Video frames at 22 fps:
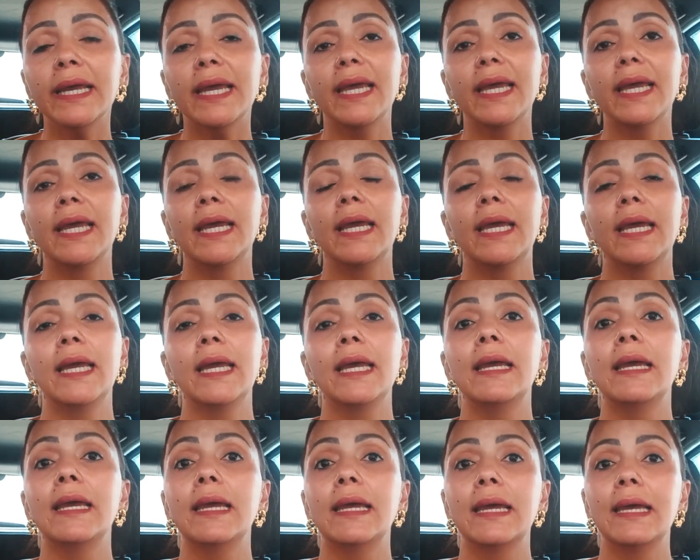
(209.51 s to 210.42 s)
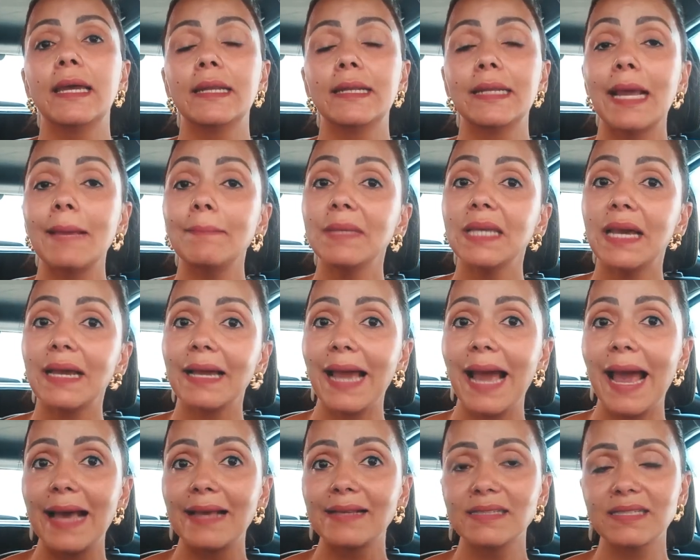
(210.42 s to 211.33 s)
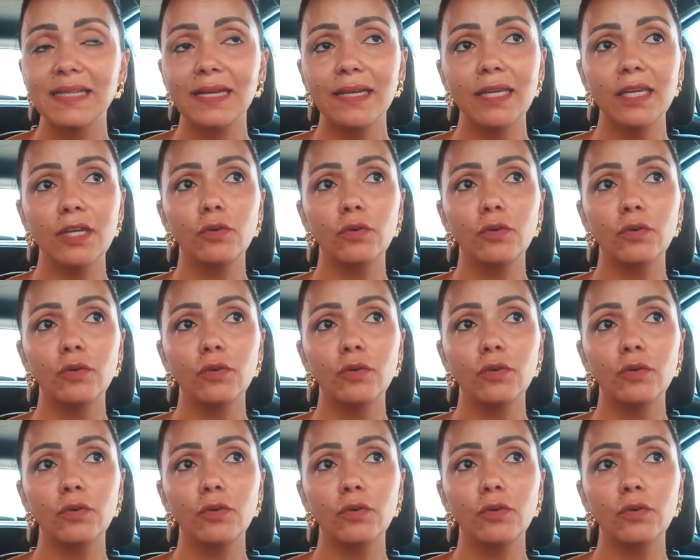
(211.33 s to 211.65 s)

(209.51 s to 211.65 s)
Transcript: é, na minha casa.